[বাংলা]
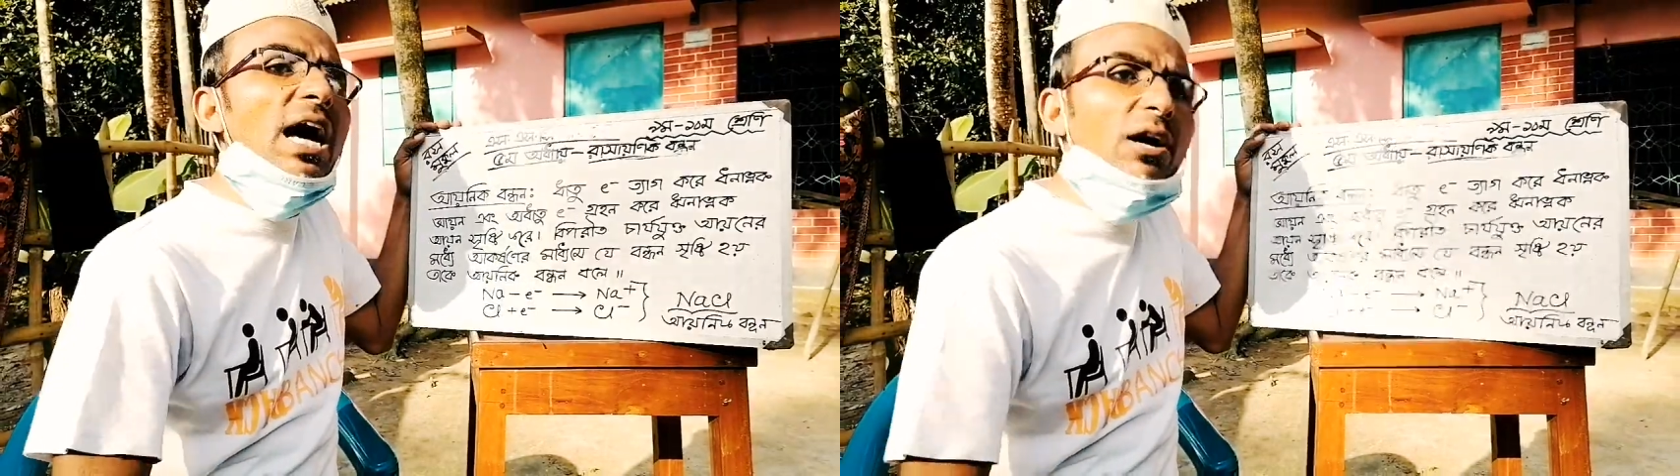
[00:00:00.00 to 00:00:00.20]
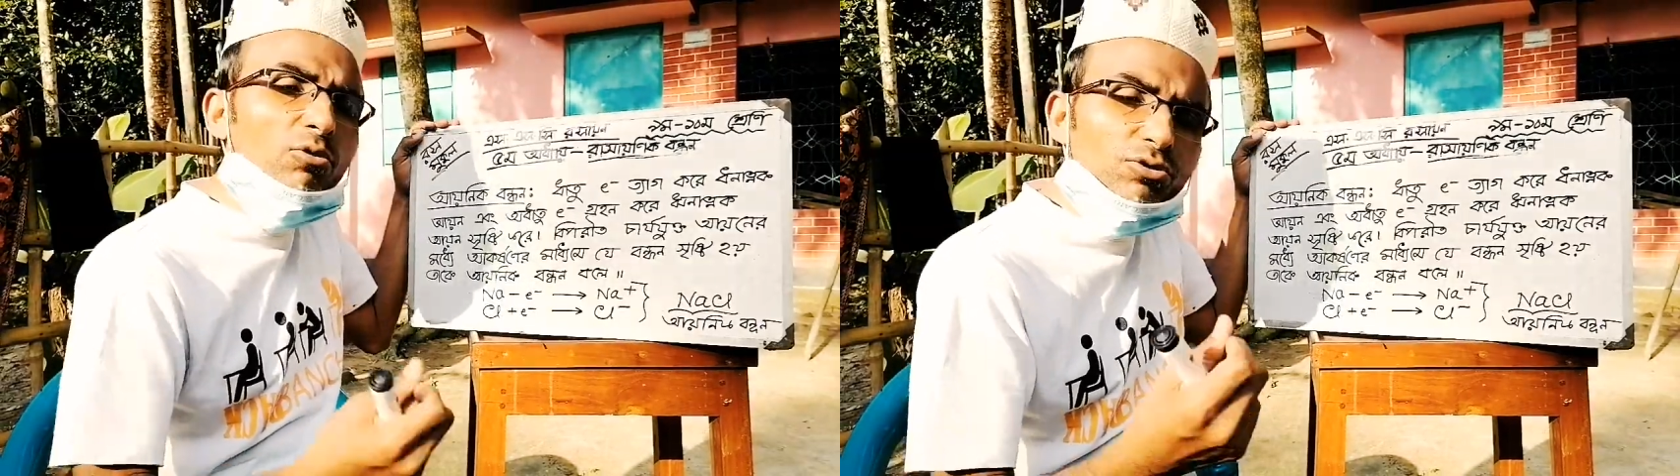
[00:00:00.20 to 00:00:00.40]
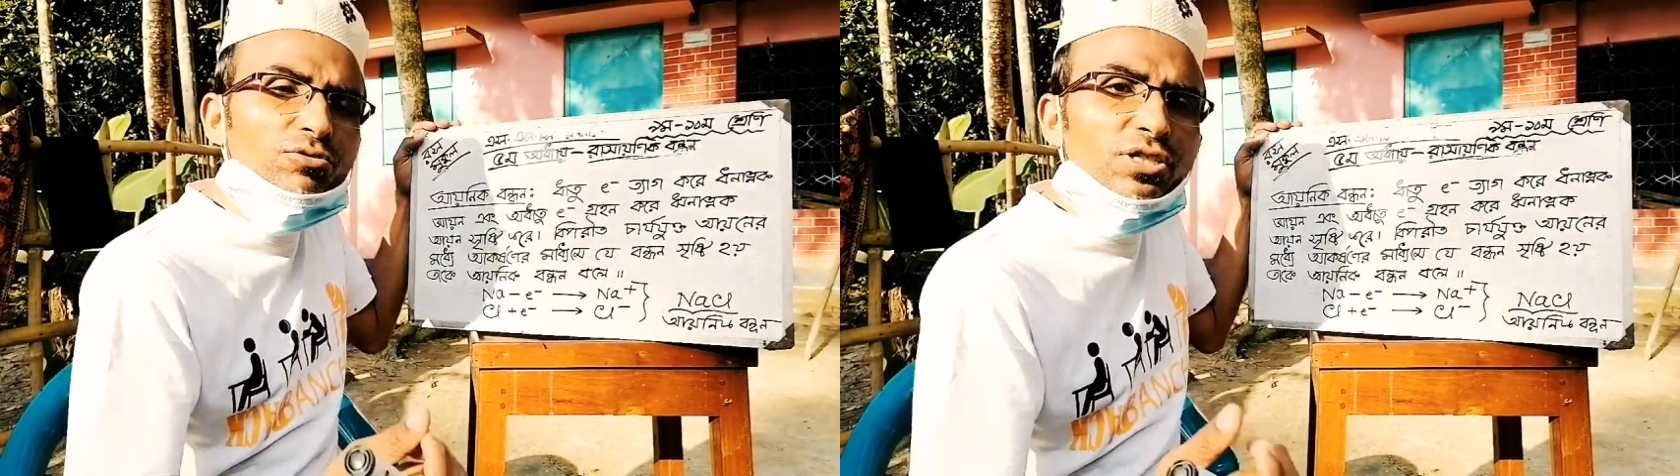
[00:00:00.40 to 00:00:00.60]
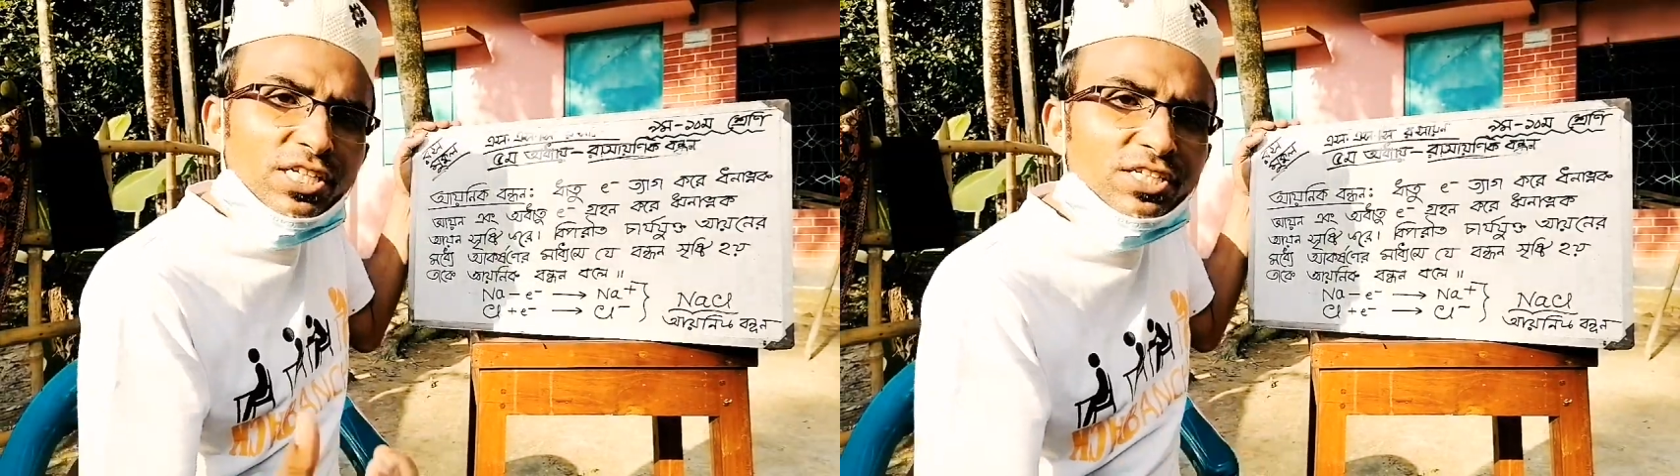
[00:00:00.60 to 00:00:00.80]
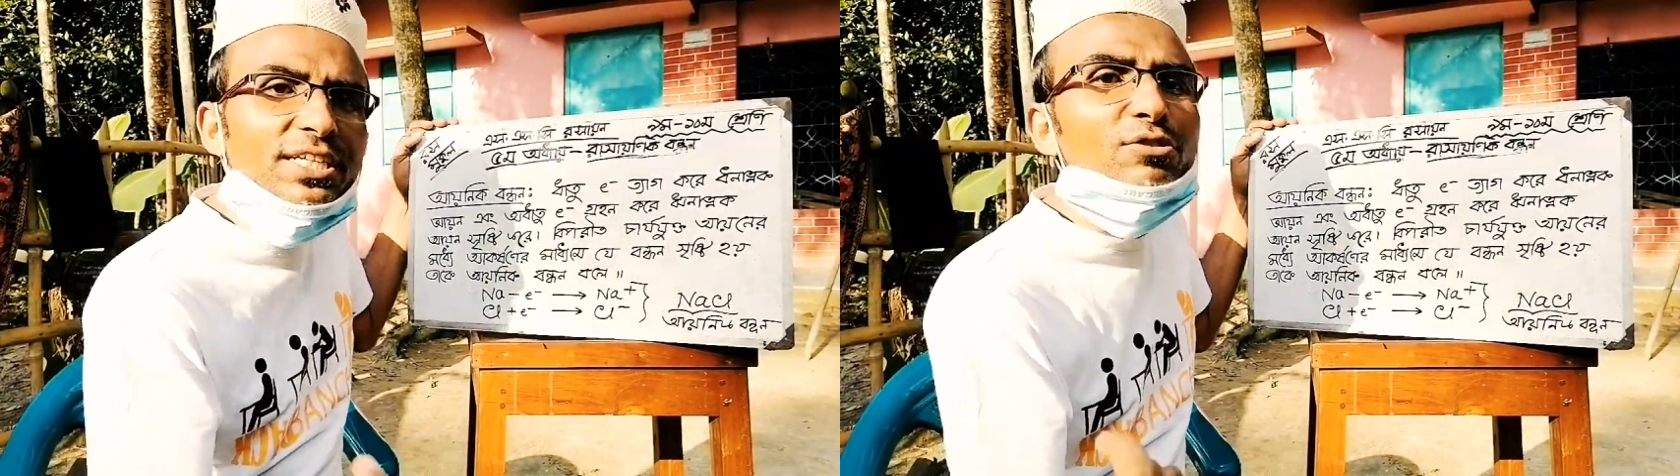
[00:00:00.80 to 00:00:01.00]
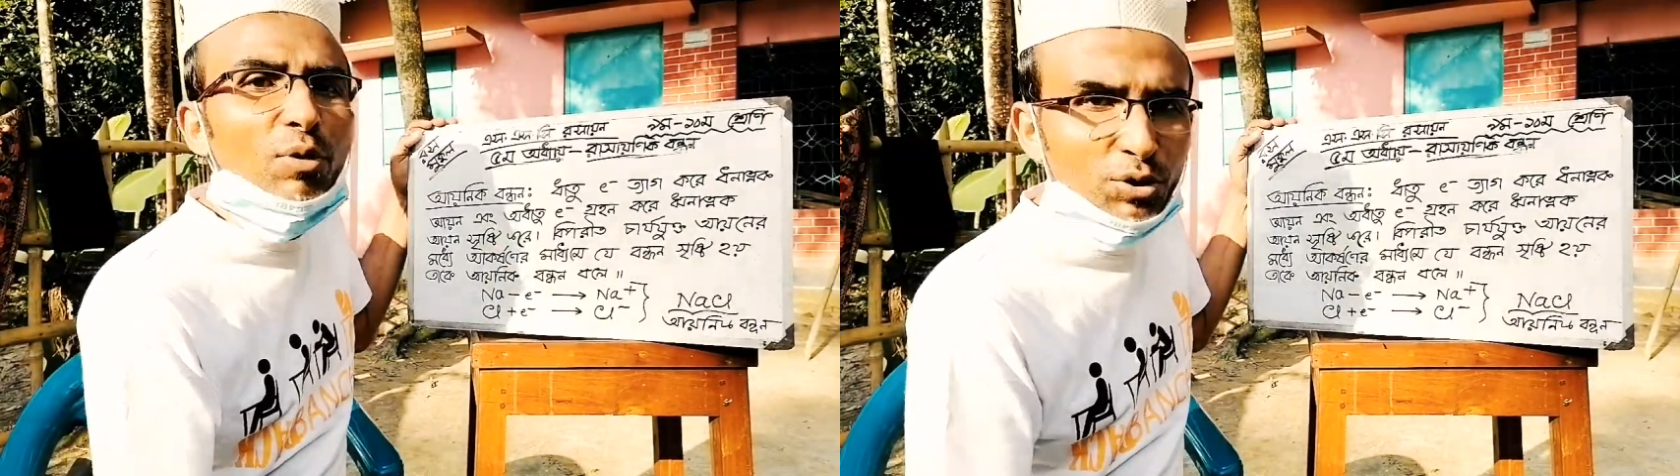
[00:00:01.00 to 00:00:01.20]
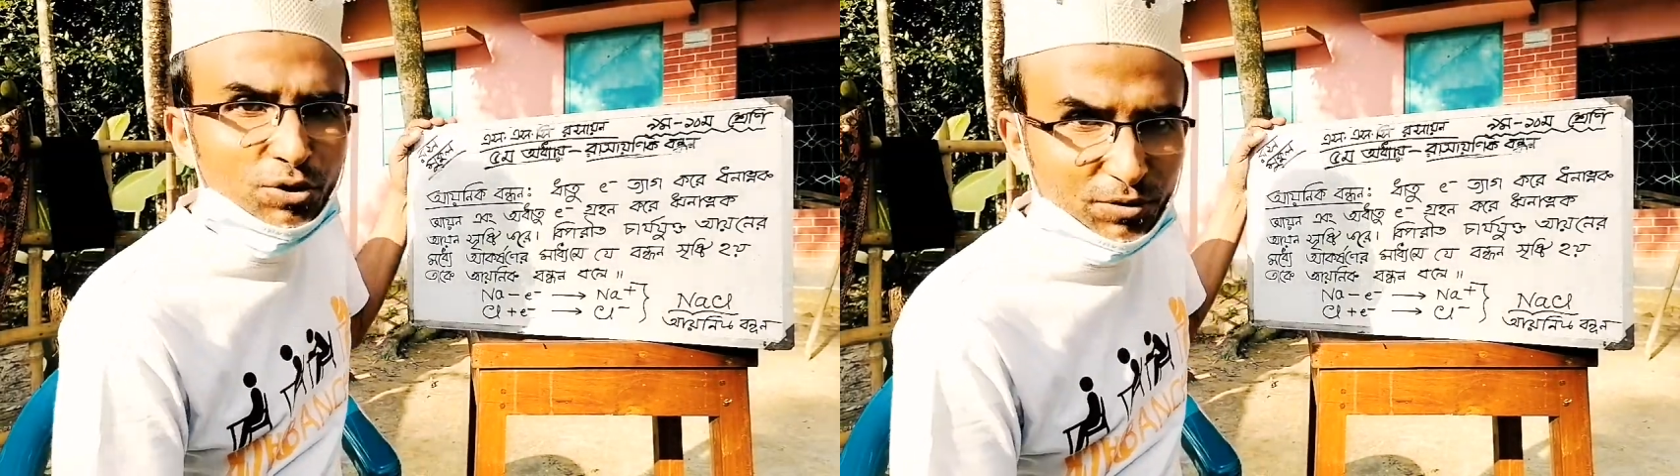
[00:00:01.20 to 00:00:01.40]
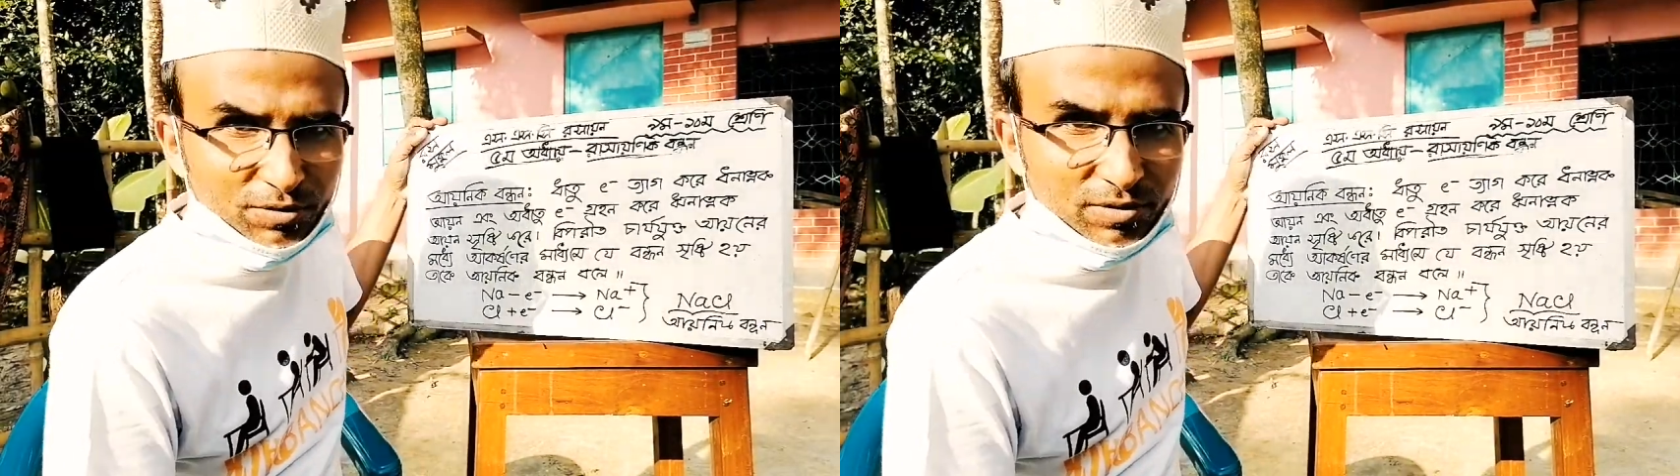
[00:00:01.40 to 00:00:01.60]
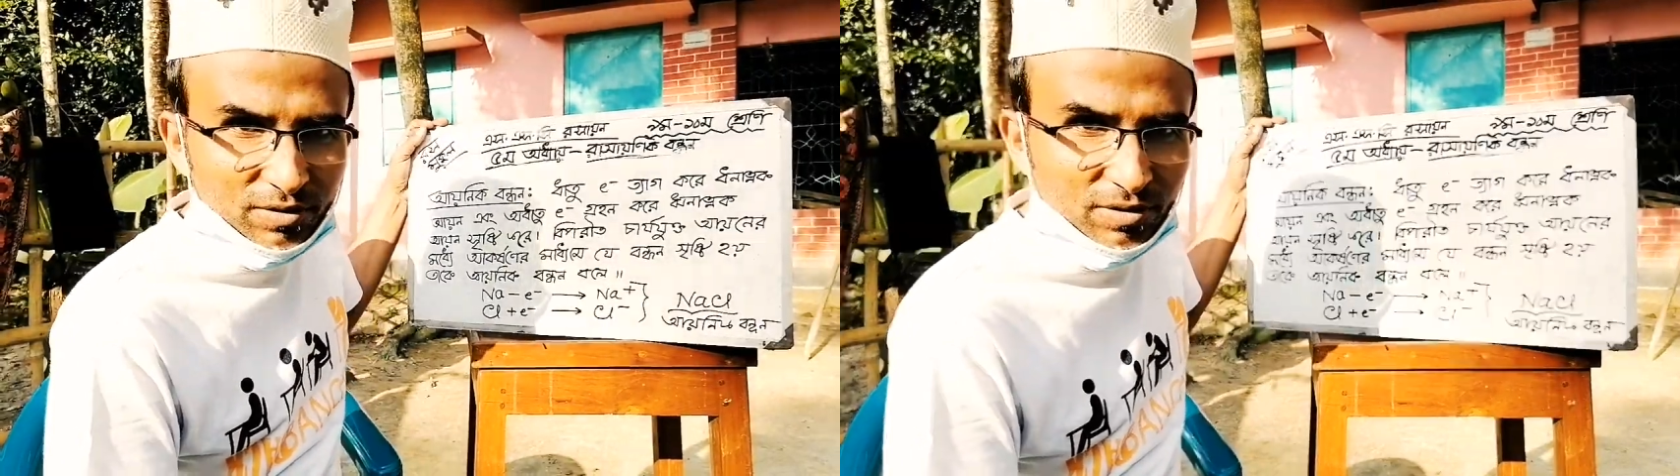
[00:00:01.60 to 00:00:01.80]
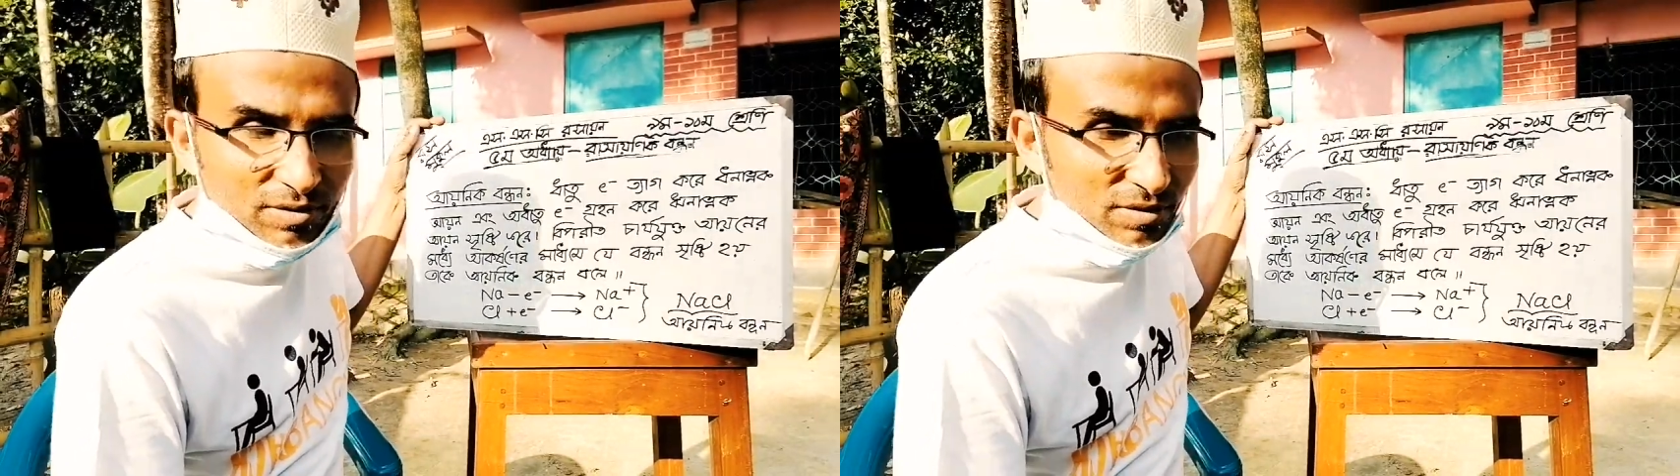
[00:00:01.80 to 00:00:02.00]
আকর্ষণ জিনিসটাই তো বন্ধন
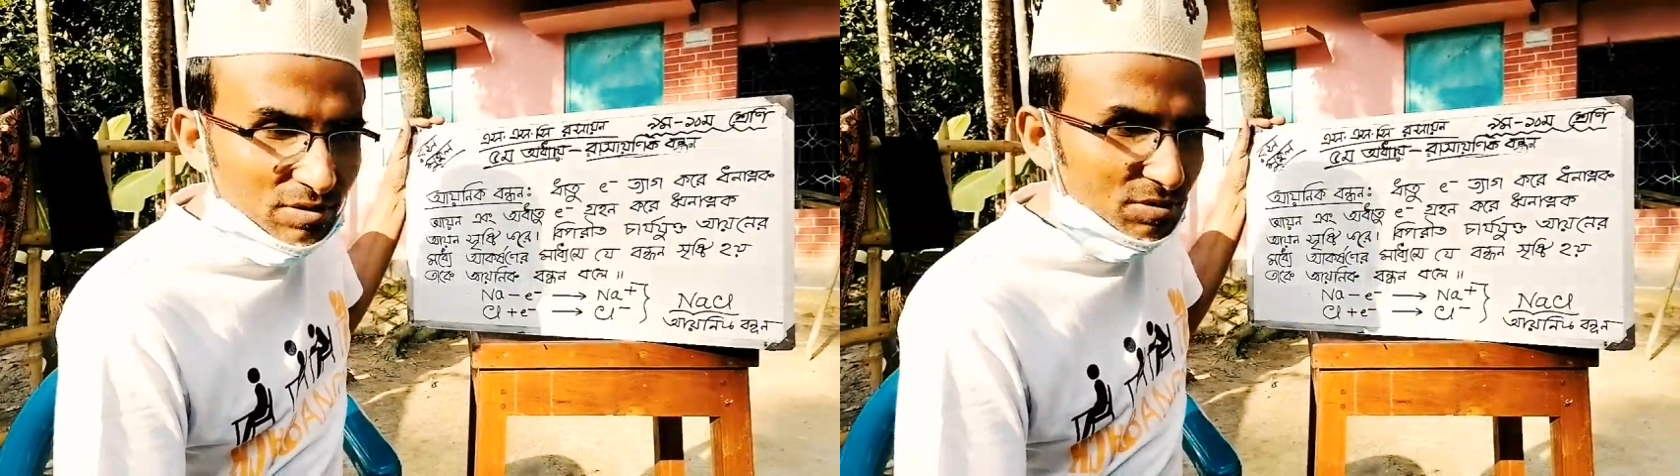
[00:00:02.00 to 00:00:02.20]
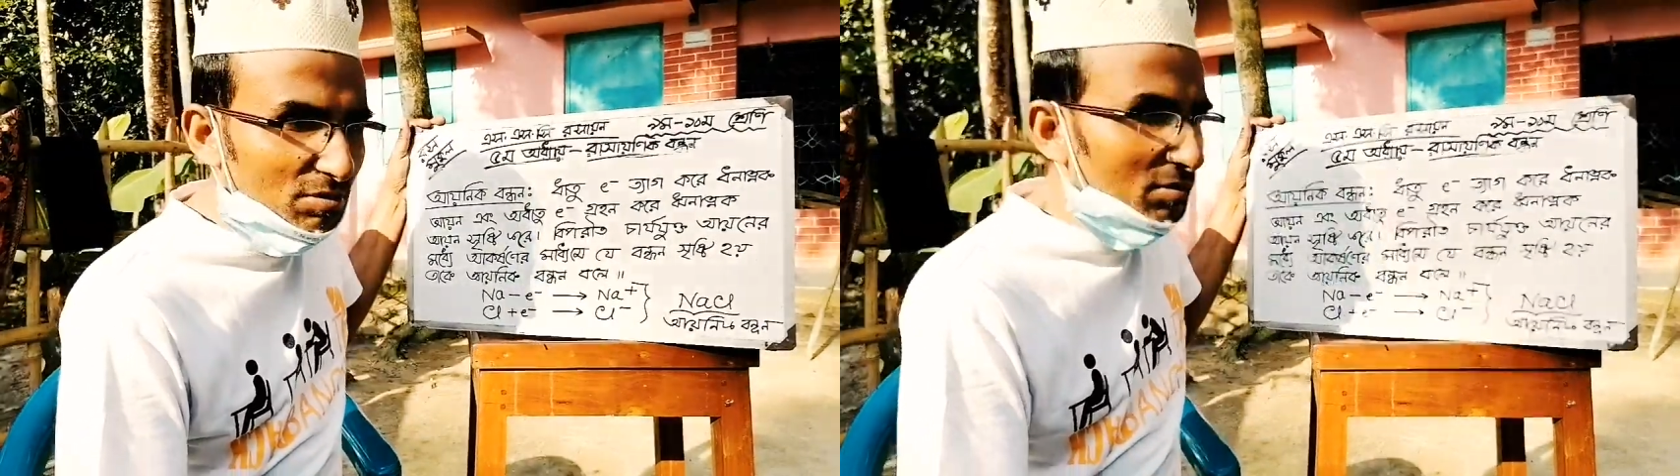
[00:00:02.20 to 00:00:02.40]
তো